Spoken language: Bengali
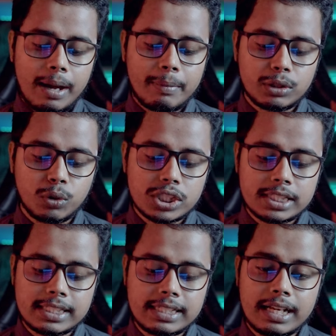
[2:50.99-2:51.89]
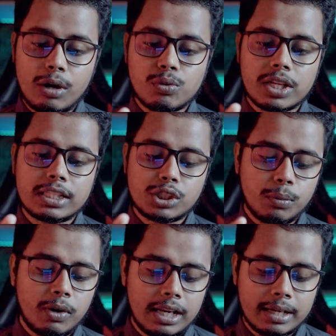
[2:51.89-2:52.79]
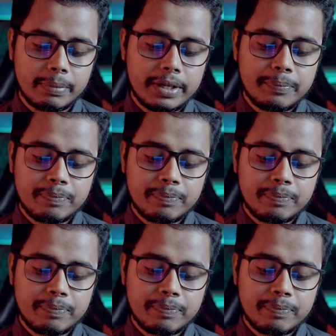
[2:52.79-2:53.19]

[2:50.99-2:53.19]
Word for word: আমার দশ হাজার টাকা উঠাতে সময় লাগবে